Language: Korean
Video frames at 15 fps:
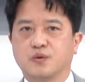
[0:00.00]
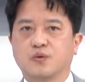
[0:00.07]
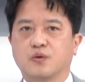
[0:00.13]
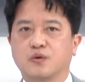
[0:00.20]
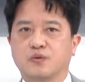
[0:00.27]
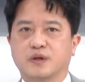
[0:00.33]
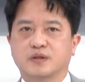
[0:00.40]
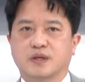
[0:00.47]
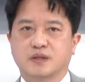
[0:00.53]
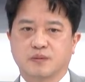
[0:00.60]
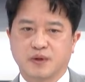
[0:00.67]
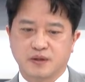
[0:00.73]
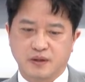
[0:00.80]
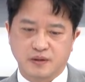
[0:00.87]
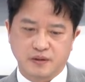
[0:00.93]
요걸 우리
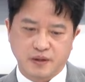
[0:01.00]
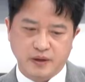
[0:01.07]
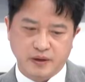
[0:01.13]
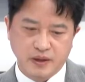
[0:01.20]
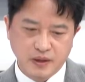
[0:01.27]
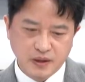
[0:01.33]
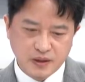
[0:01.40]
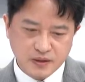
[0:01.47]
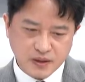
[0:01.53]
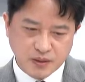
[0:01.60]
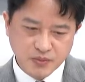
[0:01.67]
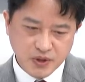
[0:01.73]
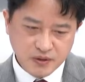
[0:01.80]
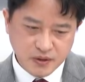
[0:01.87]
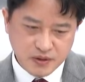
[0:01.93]
찾아봐야 되는데
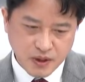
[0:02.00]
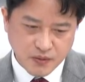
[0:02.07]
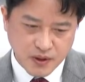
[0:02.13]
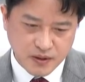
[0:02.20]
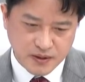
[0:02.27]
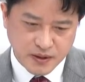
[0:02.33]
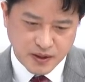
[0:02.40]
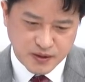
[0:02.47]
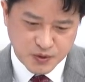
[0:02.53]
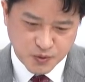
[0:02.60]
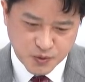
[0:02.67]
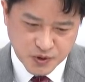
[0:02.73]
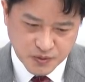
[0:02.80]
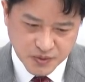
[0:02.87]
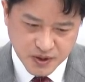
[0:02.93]
삼성전자 관련해
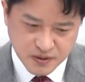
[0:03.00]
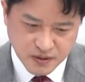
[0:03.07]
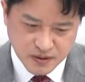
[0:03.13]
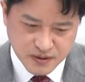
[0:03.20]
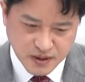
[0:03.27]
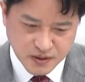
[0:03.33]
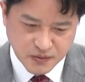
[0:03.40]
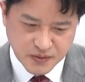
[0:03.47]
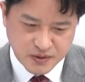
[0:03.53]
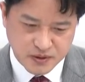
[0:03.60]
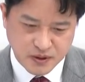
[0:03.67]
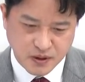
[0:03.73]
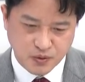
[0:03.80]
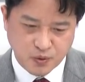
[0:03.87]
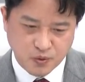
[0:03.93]
가지고 지금 힌트를 찾기 위해서
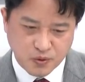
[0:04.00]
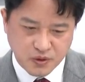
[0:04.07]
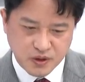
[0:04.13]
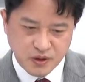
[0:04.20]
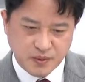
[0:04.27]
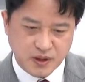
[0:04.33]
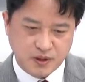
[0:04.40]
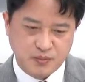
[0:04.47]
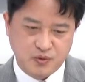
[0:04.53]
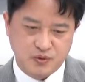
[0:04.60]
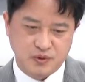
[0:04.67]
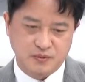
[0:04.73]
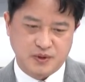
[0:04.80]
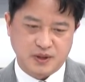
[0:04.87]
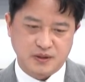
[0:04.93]
제가 요거 그림 하나 보고
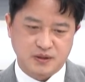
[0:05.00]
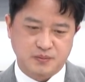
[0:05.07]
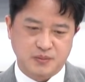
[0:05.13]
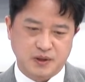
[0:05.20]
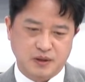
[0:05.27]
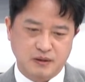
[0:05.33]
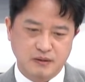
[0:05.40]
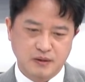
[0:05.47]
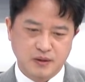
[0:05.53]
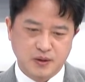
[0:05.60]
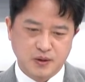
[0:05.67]
넘어가겠습니다. 네.